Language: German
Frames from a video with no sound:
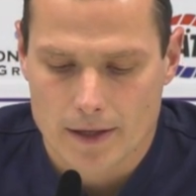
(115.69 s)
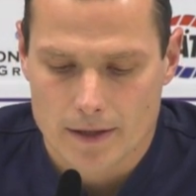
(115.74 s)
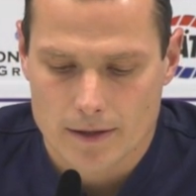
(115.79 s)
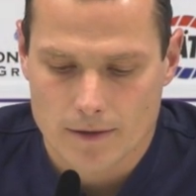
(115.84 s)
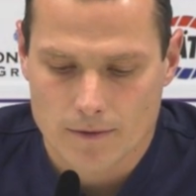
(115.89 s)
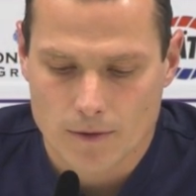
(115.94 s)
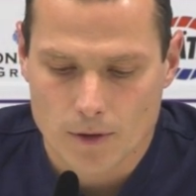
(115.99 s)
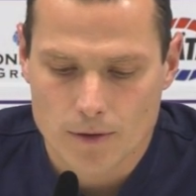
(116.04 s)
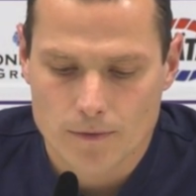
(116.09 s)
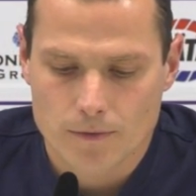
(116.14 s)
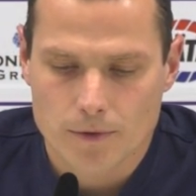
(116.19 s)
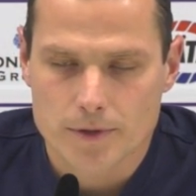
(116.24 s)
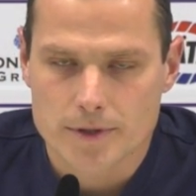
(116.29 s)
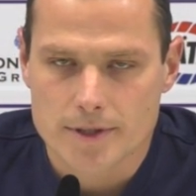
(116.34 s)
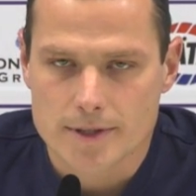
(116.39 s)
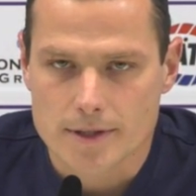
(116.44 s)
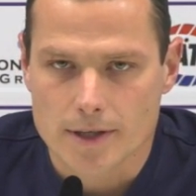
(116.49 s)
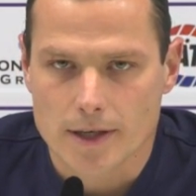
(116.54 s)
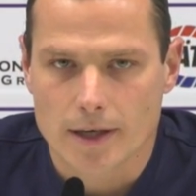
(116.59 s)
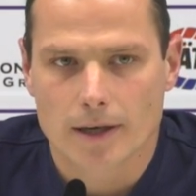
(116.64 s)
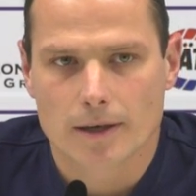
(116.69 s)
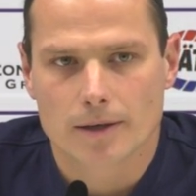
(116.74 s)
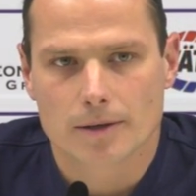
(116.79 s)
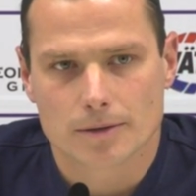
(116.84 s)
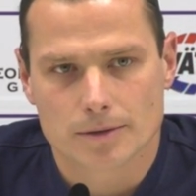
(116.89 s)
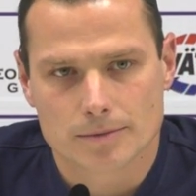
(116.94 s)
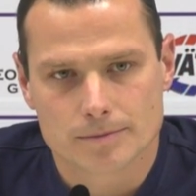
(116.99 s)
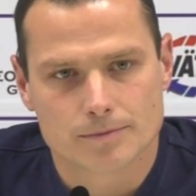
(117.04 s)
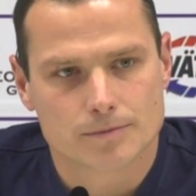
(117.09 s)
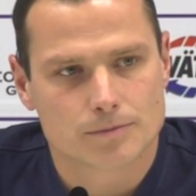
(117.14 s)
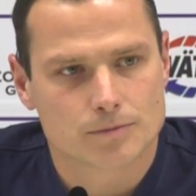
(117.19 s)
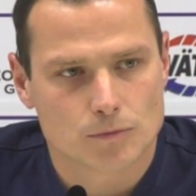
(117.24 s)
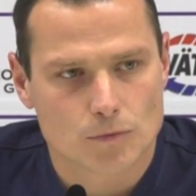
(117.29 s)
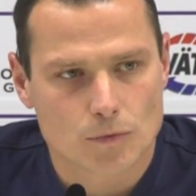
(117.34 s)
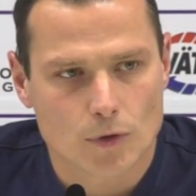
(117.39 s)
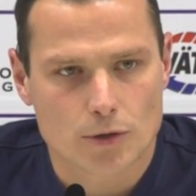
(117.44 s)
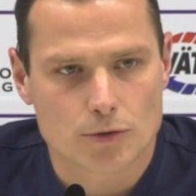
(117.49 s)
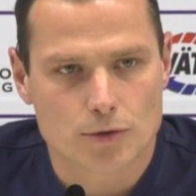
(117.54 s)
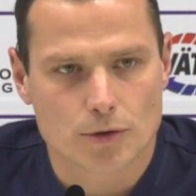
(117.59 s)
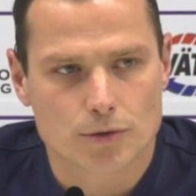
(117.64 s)
Da freuen wir uns sehr und ähm,
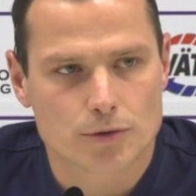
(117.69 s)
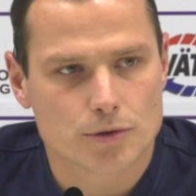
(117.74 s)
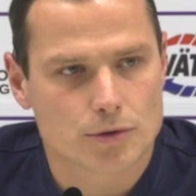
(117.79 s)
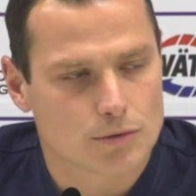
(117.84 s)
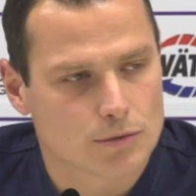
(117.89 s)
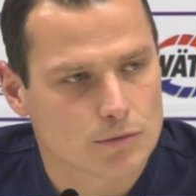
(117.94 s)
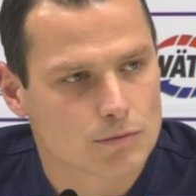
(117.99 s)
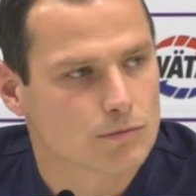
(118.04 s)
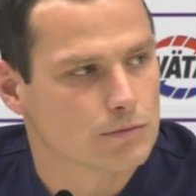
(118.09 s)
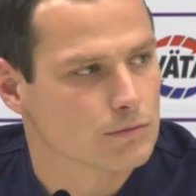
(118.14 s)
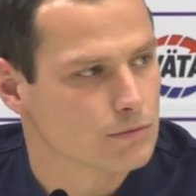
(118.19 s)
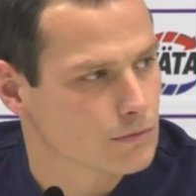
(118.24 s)
ansonsten